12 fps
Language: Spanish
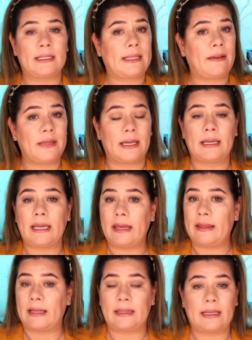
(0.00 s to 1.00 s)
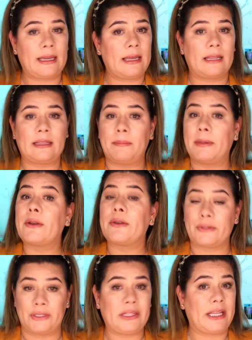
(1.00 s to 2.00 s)
está bien, quédate, quédate, pero
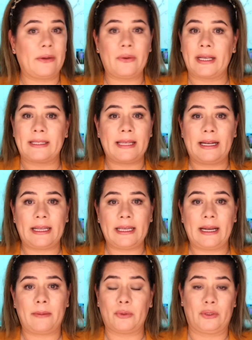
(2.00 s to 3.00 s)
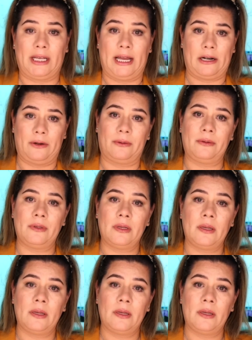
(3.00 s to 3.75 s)
yo sí tengo que salir a buscarlo.